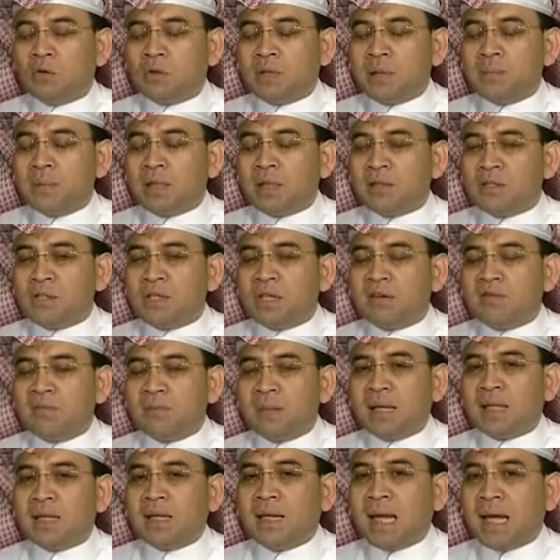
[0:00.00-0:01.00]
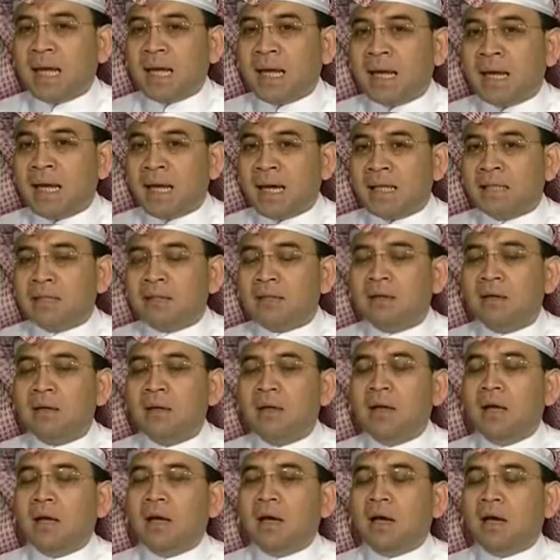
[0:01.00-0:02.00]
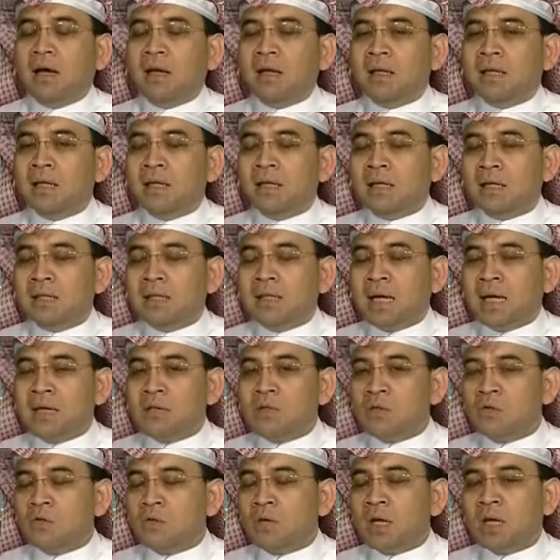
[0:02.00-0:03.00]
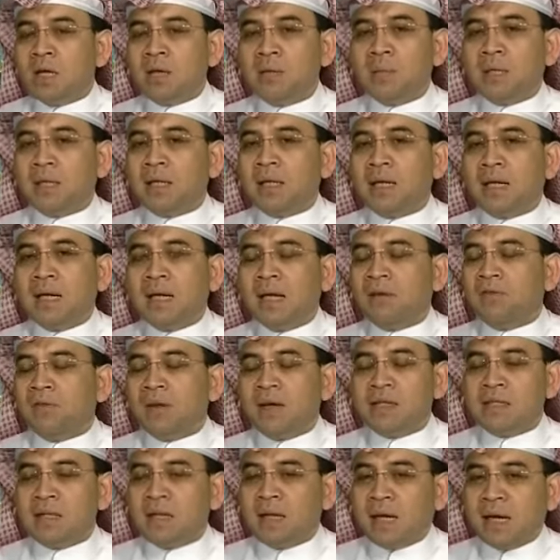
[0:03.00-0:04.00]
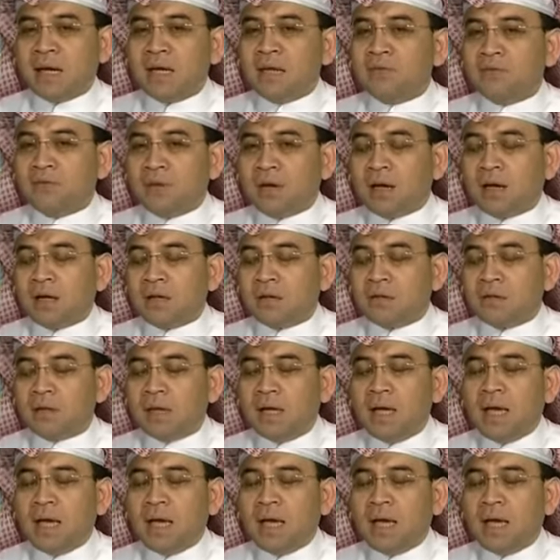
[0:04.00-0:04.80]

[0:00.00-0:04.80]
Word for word: تم اكتشاف بعض الحالات لداء السكري من خلال فحص العين فقط